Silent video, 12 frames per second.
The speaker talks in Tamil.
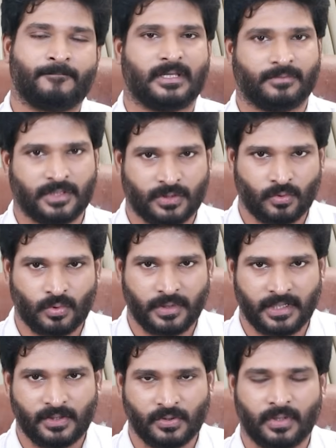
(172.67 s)
சப்ஜெக்ட்
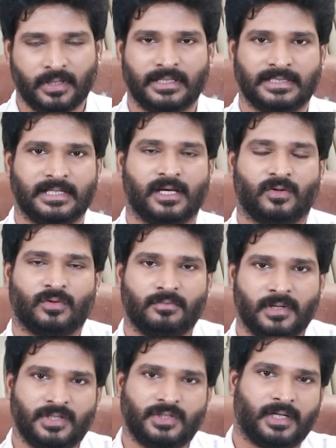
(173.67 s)
உங்களுடைய யோக தசையாக இருக்கும்
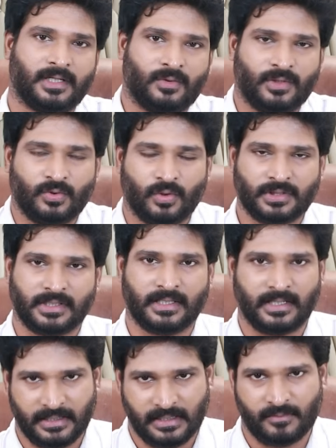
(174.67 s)
பேர்த் சார்ட்டில் உள்ள
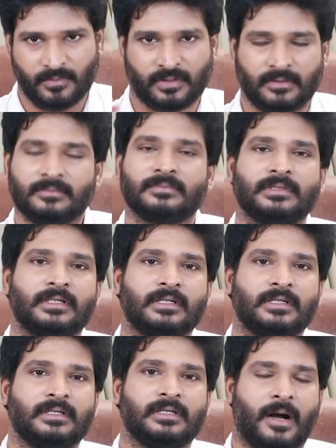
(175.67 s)
தோஷங்கள்லாம் இல்லாமல் இருக்கணும்
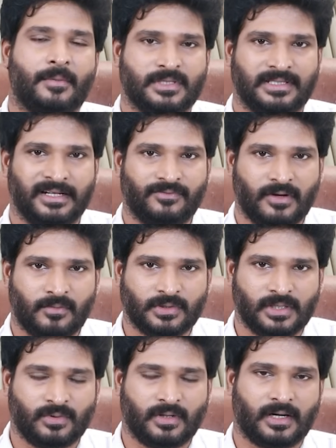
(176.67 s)
அப்போ செல்ஃபாக
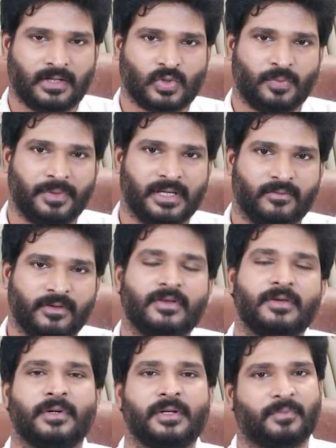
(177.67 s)
முதல்ல உங்கள் ஆரோஸ்கோப்பை நீங்கள்
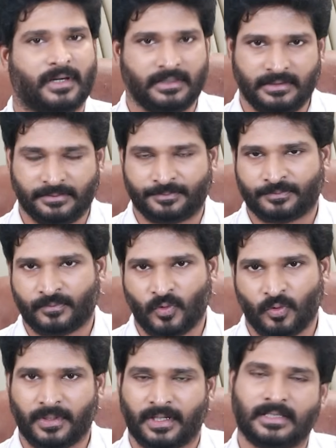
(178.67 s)
வெரிஃபை பண்ணி பாருங்கள்
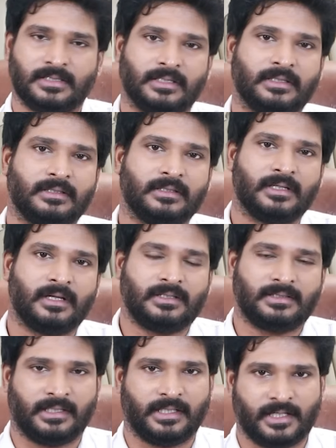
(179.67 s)
கும்பராசி
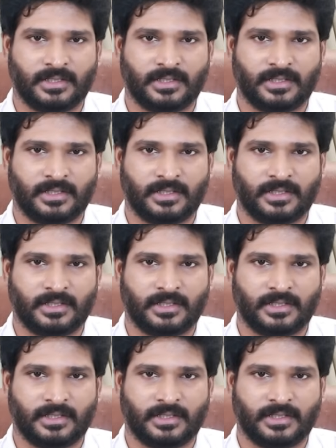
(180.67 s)
சதய